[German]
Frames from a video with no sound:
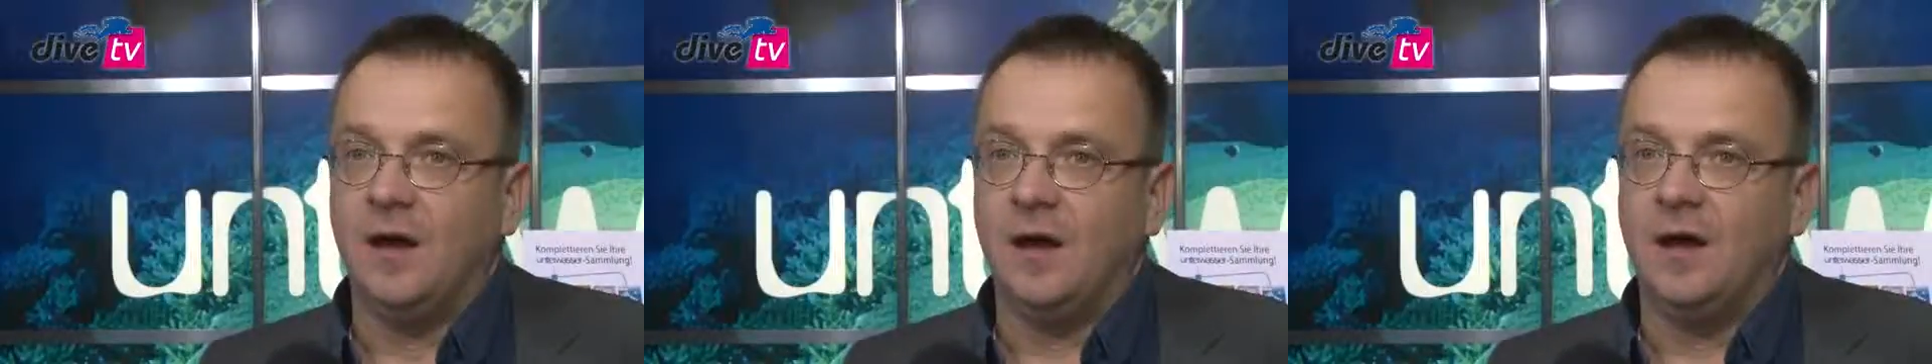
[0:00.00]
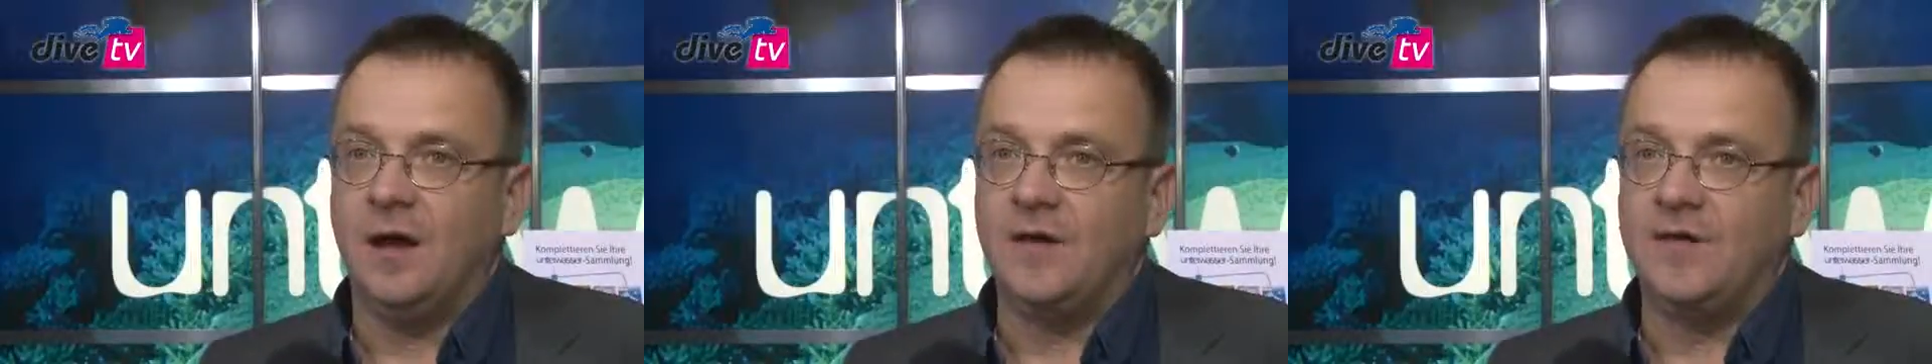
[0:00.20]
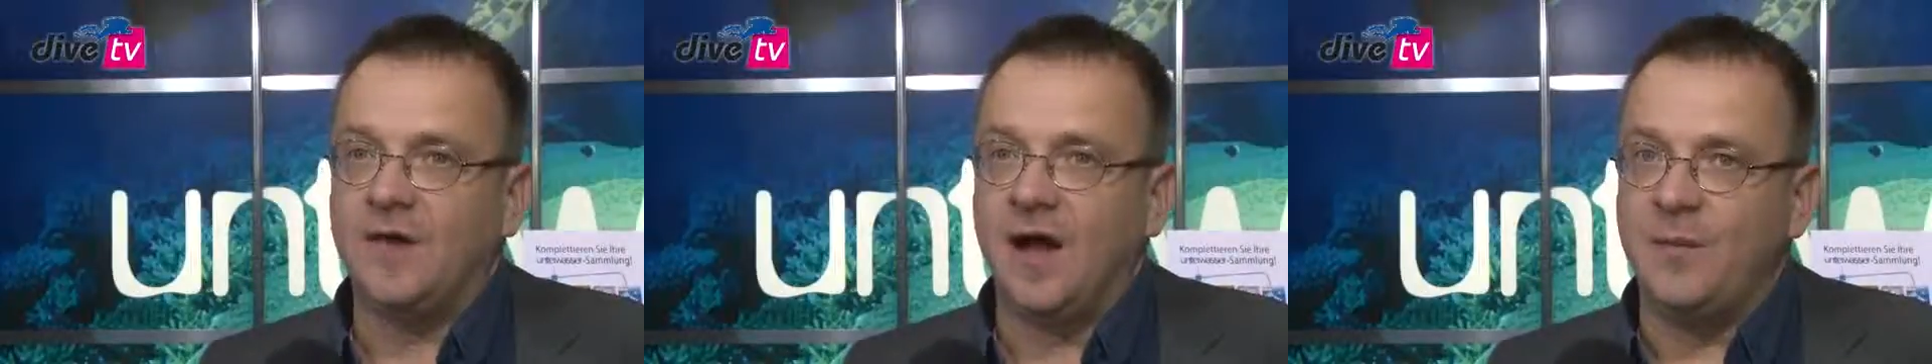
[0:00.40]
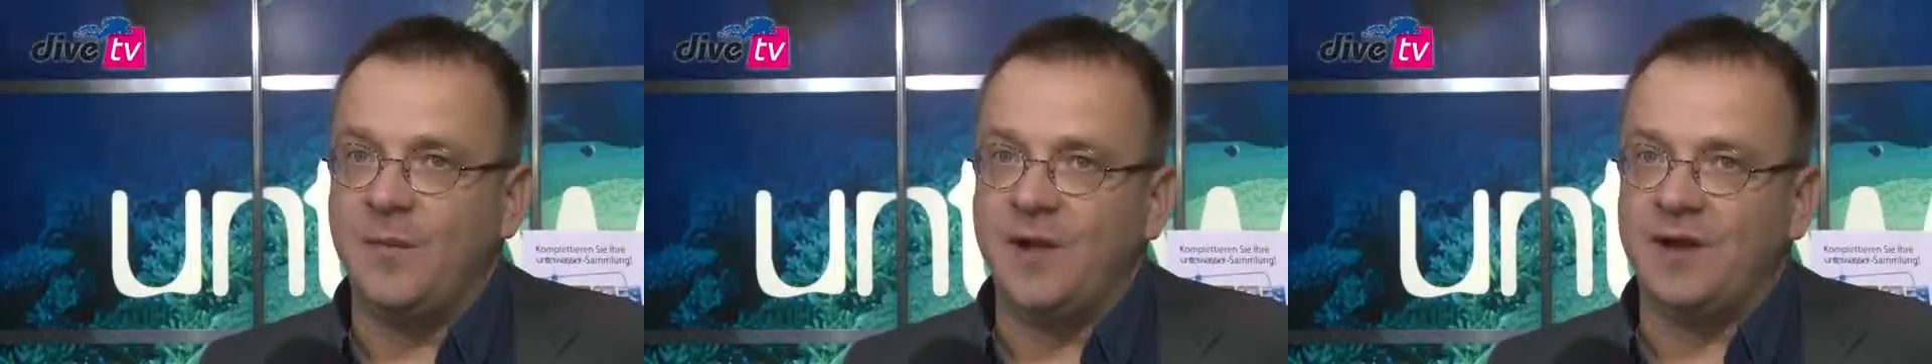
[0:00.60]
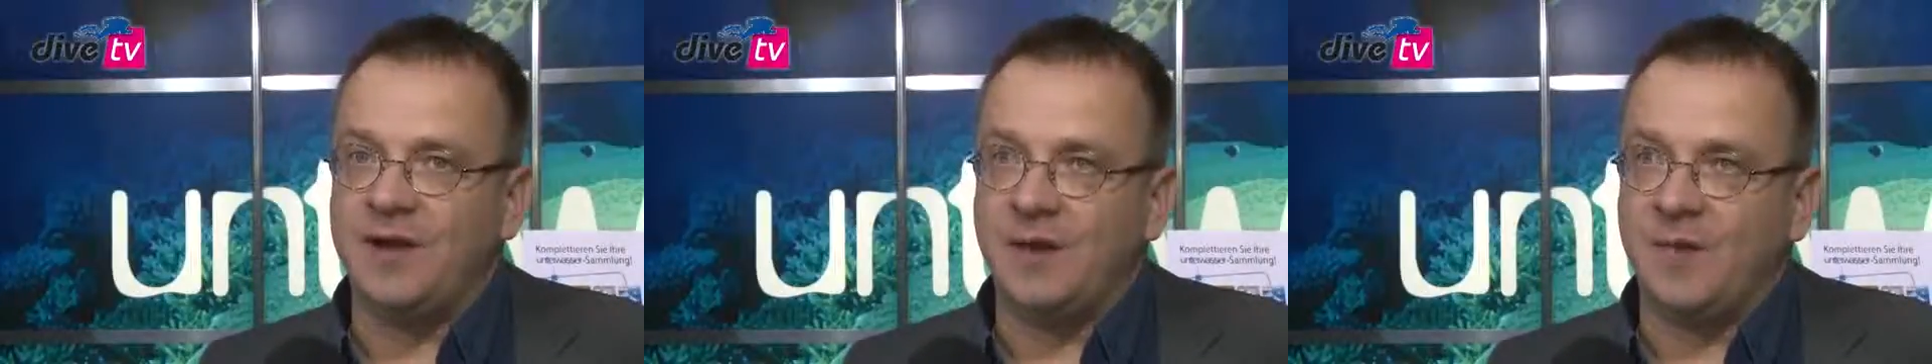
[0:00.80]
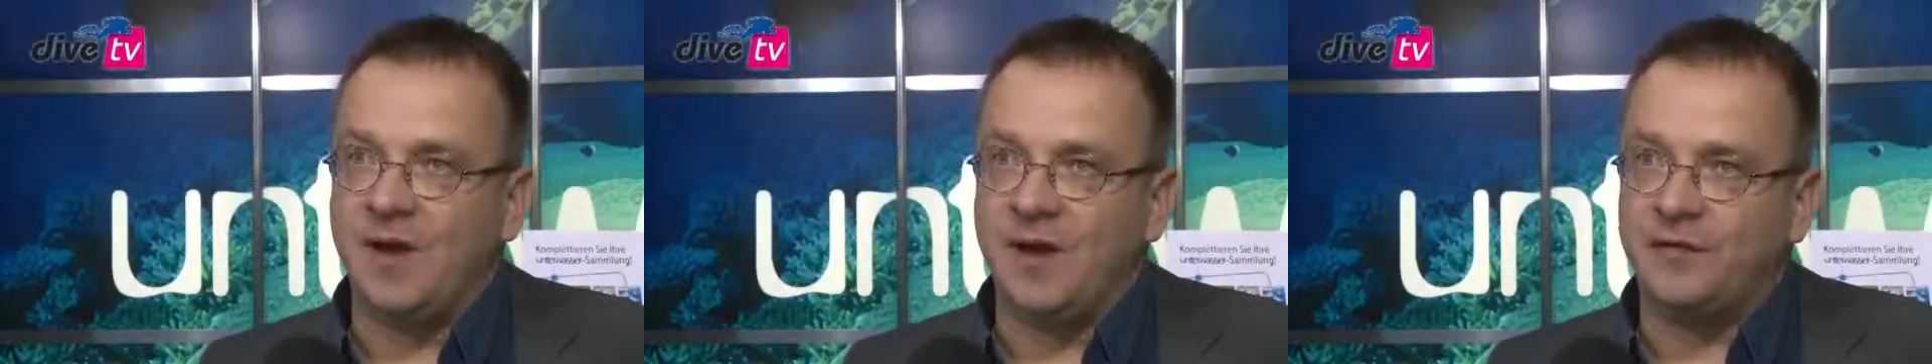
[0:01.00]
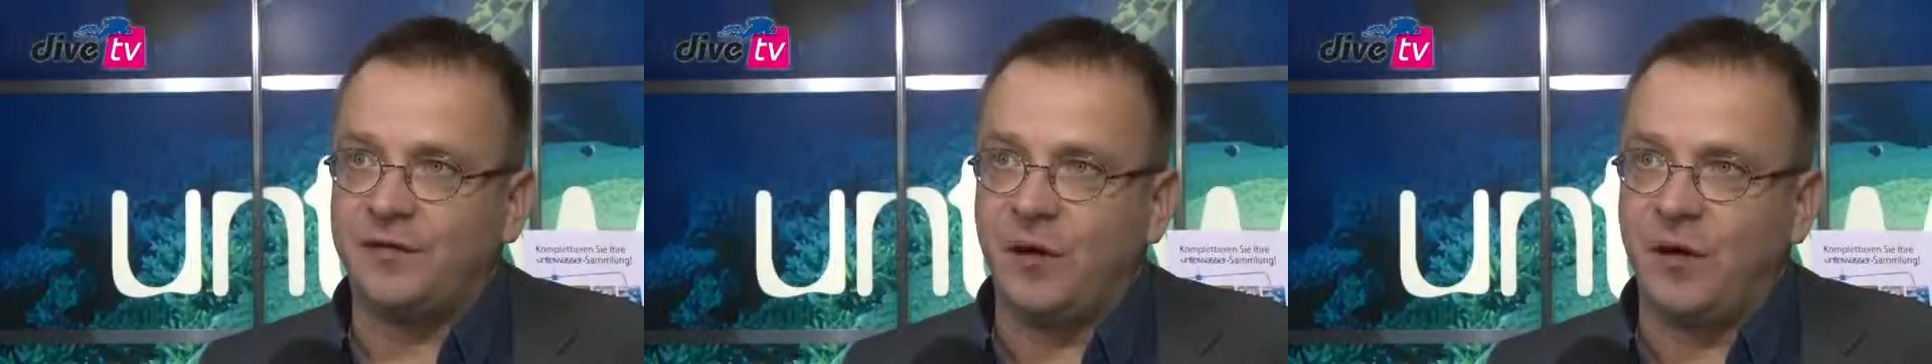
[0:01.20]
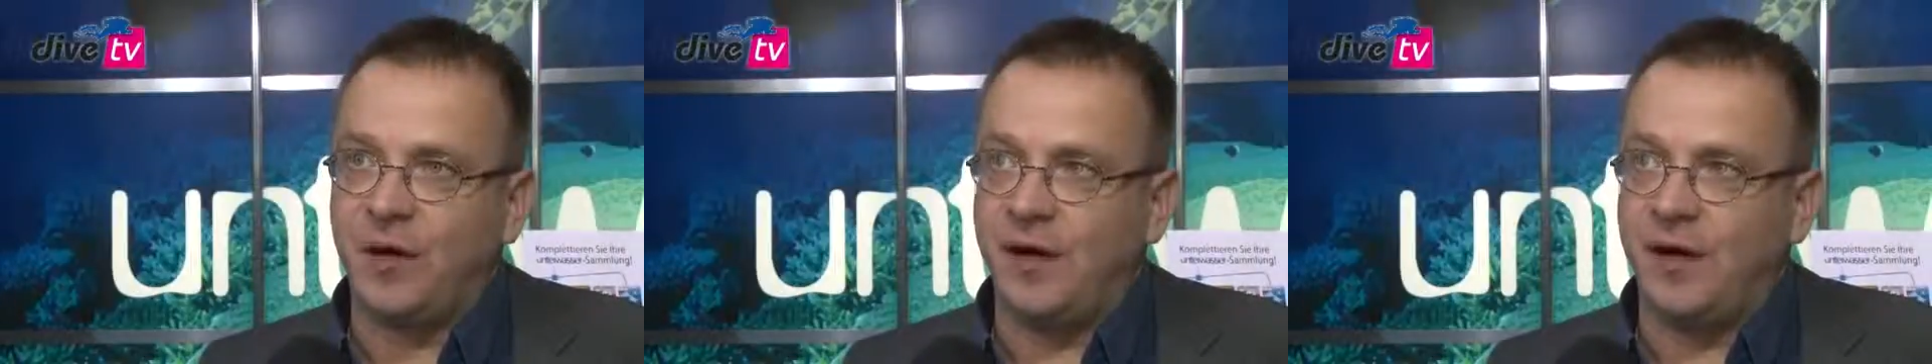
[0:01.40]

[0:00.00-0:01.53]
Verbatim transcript: Äh, wir haben in jedem Heft auch